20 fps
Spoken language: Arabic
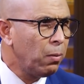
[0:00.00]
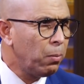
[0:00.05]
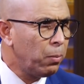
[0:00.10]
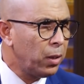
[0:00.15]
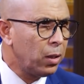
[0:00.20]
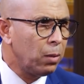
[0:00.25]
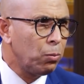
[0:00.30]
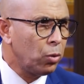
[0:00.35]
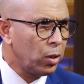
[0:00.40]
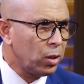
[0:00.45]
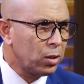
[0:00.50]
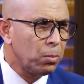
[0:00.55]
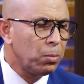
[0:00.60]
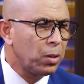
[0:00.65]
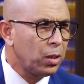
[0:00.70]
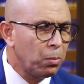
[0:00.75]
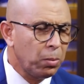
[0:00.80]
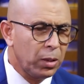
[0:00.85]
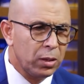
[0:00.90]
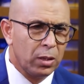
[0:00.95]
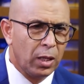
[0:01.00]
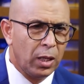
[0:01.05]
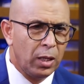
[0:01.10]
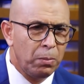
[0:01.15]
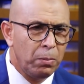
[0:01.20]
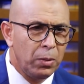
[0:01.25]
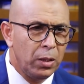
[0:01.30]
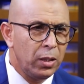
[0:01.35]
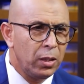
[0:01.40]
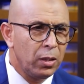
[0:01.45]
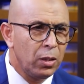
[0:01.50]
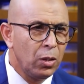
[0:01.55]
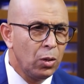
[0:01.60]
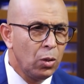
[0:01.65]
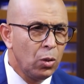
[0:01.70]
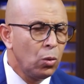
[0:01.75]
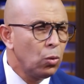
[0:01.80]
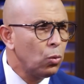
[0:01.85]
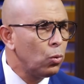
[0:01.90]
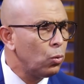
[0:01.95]
بهذه المناسبه كنبغي نترحم عليه
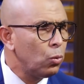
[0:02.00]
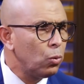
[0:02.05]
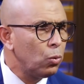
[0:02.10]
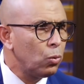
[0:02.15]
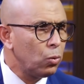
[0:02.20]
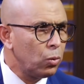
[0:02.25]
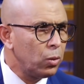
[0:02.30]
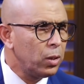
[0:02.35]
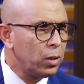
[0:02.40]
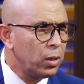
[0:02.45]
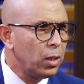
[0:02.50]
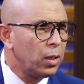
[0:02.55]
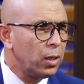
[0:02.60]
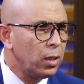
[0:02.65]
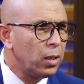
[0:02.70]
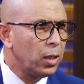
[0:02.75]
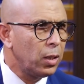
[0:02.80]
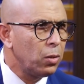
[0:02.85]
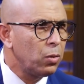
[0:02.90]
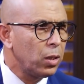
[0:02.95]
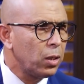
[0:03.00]
وانا لله وانا